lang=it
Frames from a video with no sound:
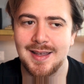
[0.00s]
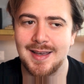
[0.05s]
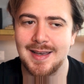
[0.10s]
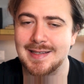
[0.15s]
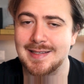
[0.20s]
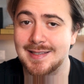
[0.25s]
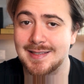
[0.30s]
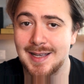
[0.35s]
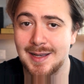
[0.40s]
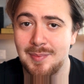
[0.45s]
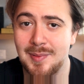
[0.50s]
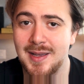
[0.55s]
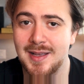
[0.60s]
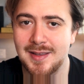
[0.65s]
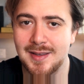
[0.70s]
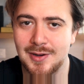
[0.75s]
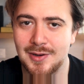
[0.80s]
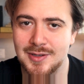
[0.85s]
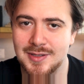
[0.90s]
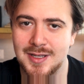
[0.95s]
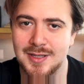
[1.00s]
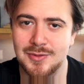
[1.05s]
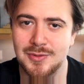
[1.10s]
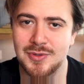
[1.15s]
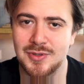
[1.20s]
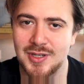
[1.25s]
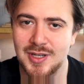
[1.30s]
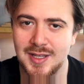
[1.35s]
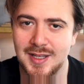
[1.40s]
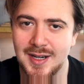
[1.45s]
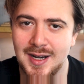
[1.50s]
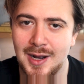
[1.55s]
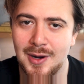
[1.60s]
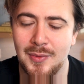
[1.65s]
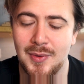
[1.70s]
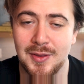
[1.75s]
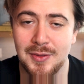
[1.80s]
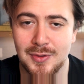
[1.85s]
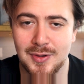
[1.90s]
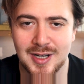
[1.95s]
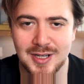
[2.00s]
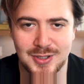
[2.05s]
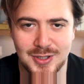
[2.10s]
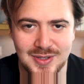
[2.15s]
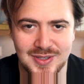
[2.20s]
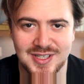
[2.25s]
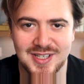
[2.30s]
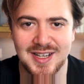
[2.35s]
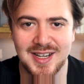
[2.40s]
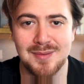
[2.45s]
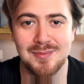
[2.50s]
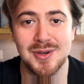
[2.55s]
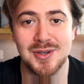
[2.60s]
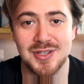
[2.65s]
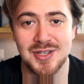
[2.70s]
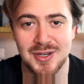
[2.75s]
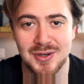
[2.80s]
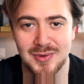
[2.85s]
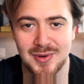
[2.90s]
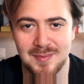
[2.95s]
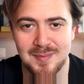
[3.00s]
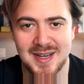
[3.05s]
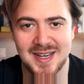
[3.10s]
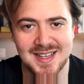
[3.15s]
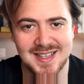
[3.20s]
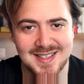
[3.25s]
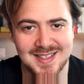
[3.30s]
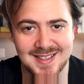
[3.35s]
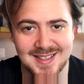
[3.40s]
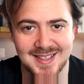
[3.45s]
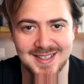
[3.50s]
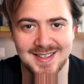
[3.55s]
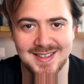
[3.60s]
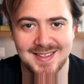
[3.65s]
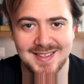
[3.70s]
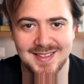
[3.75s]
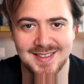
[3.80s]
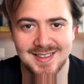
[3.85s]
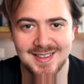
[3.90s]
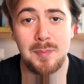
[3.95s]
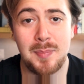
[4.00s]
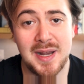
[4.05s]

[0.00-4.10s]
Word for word: e sapete cosa succederà quando raggiungeremo i 5.000 iscritti.